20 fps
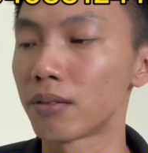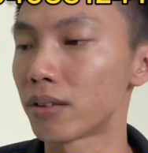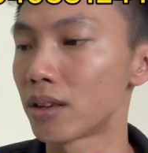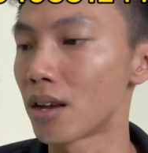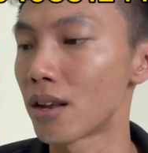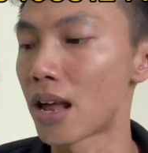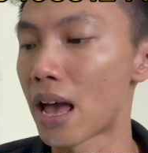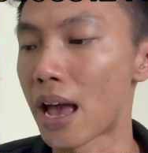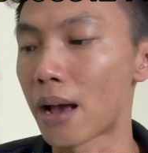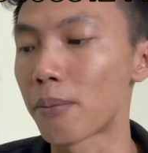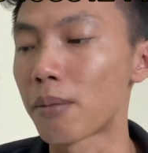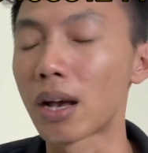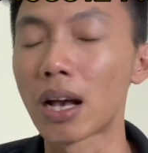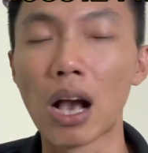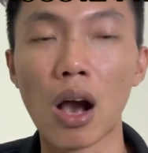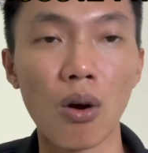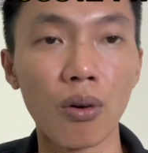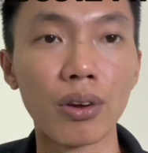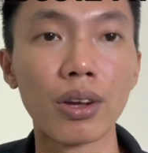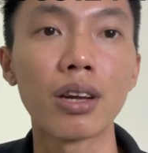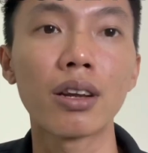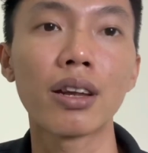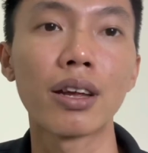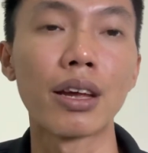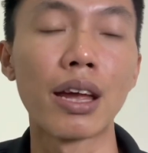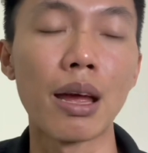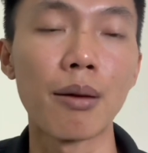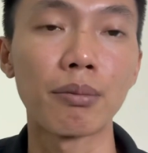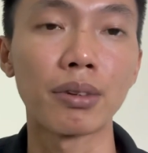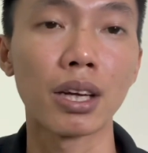chơi đàn mà ngồi thì
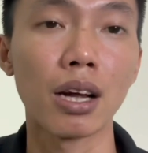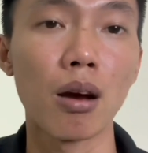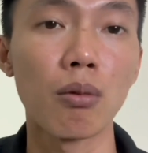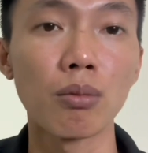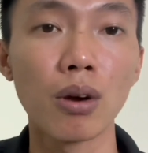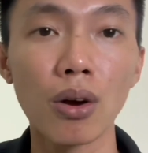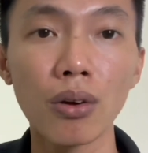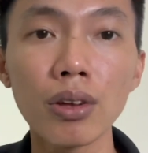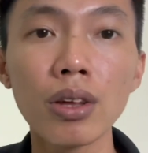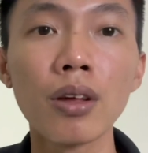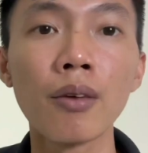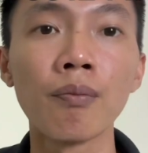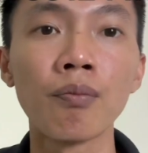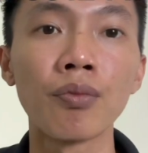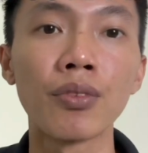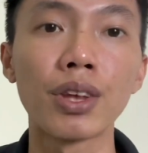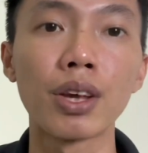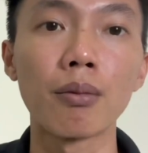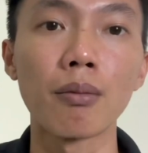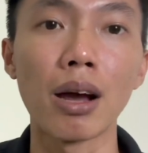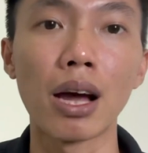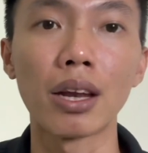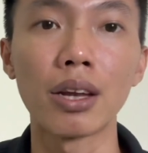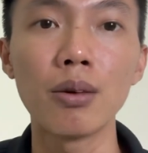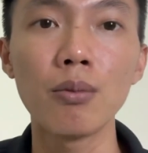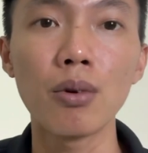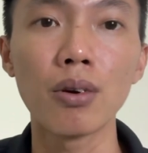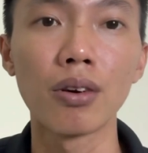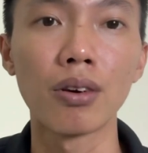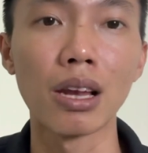em không nói nhưng mà nếu
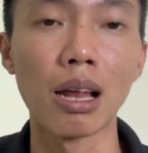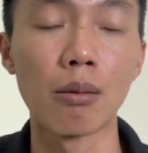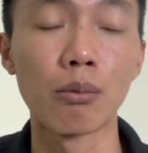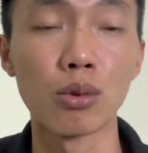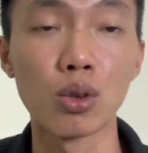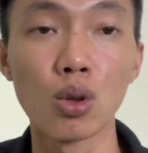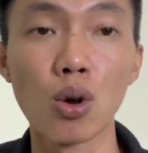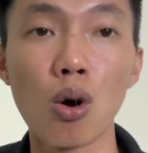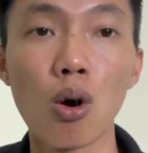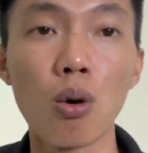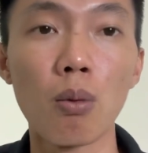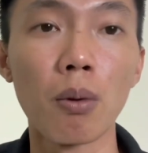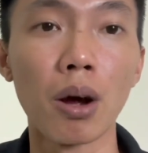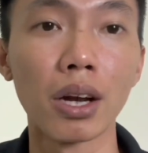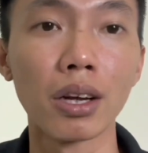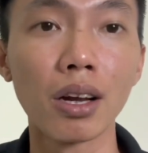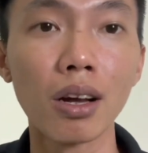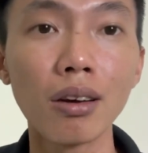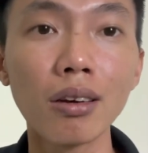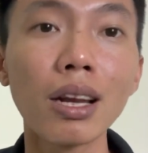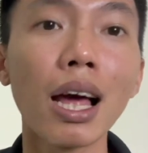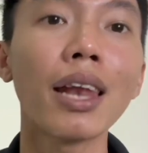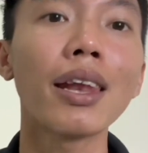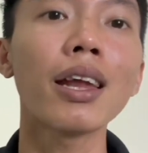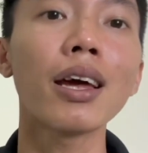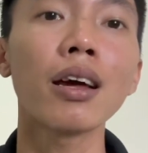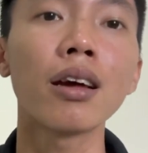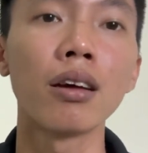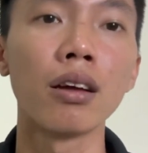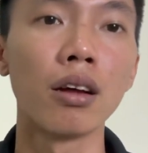mọi người làm xô mà đứng đánh
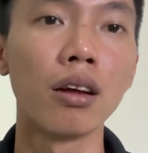á